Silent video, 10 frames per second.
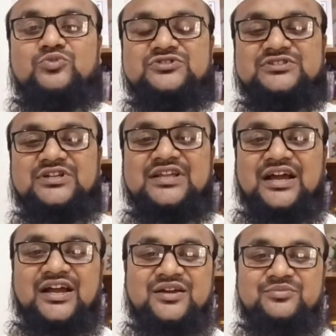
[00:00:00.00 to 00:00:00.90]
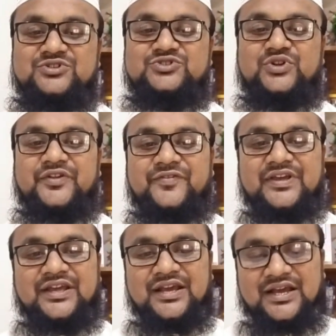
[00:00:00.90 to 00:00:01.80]
মুসনাদে আহমদ
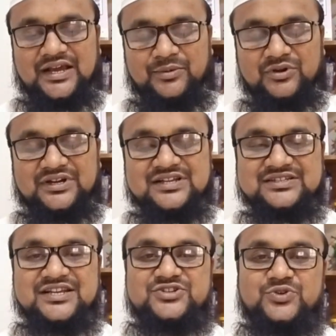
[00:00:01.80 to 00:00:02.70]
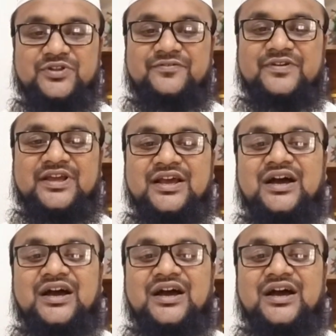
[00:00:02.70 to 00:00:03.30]
শরীফে এবং নাসাই শরীফে